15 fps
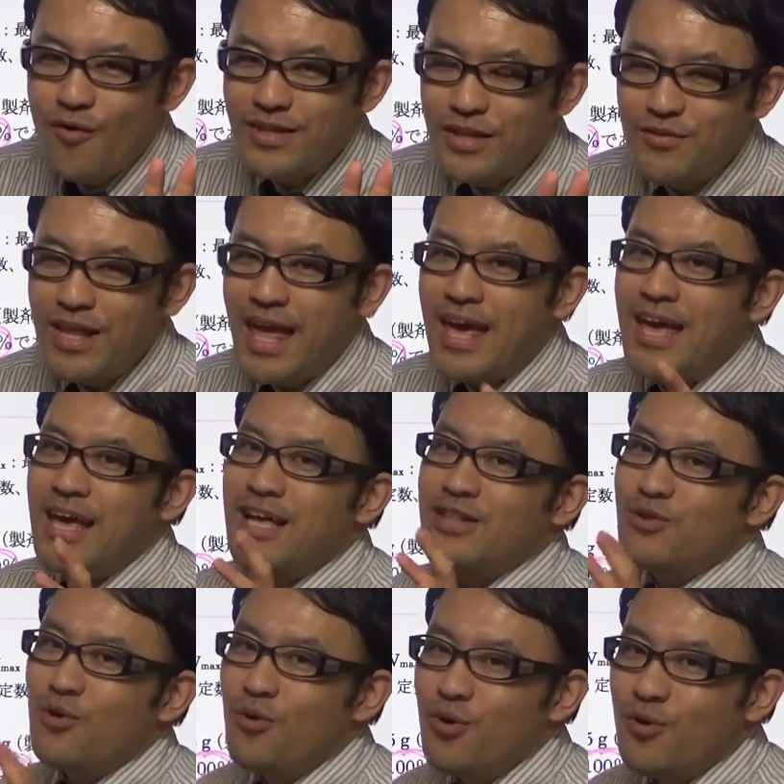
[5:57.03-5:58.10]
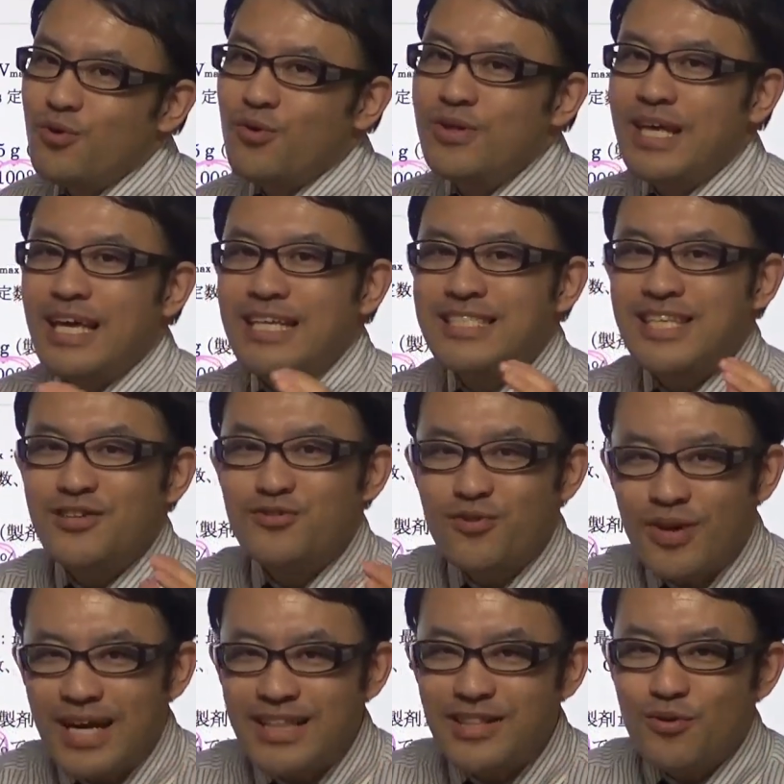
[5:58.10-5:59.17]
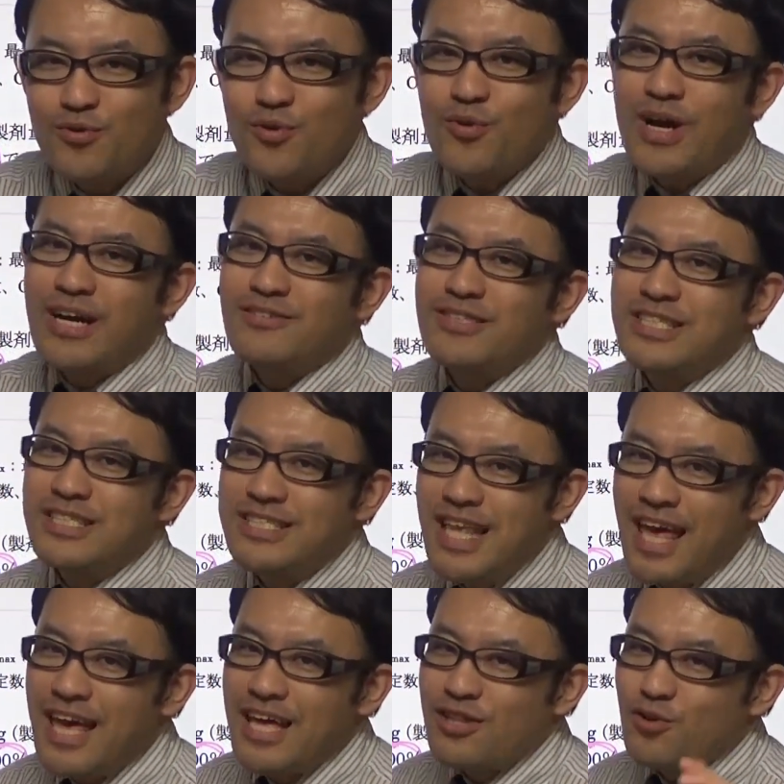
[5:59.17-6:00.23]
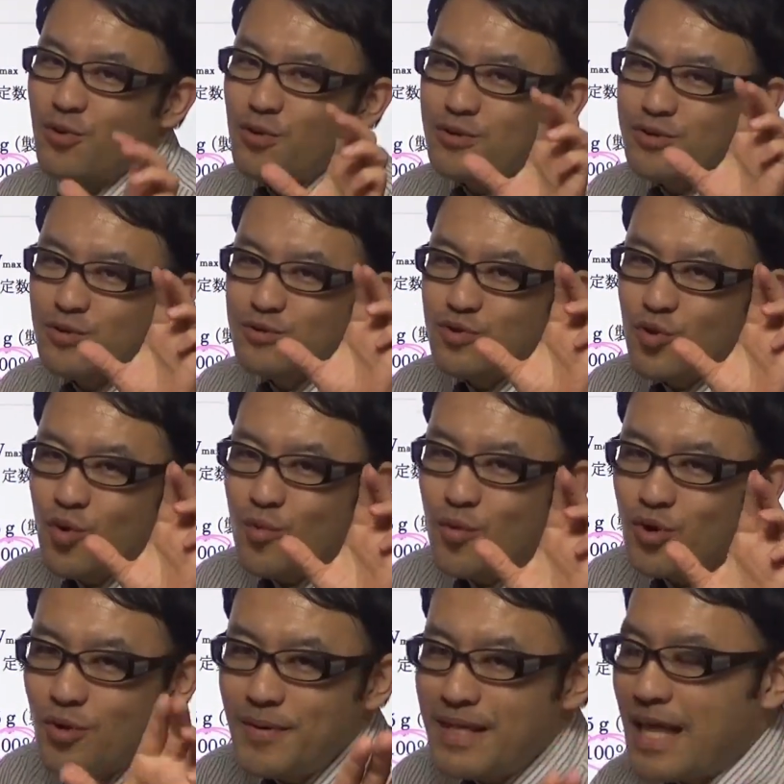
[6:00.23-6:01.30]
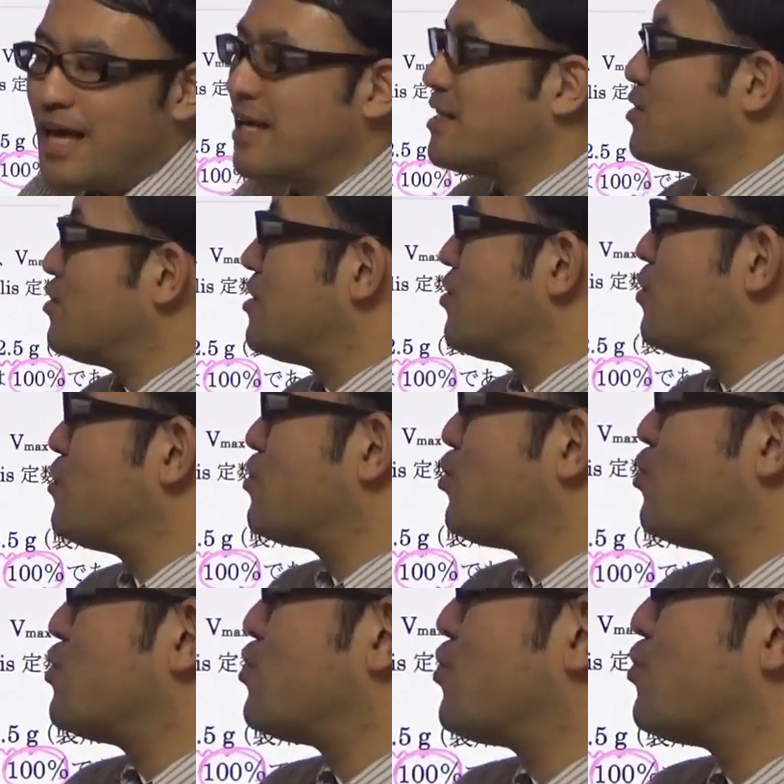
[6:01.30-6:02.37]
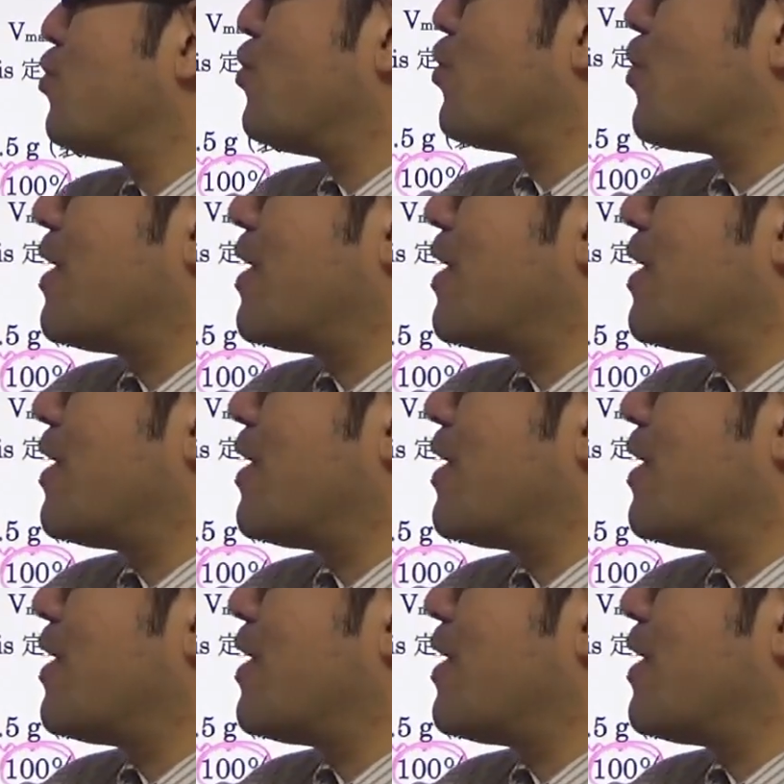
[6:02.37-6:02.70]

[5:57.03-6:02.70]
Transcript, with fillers: なので、投与をどんだけしてるのかってことを確認して、投与速度を求めて、そしてこの消費速度の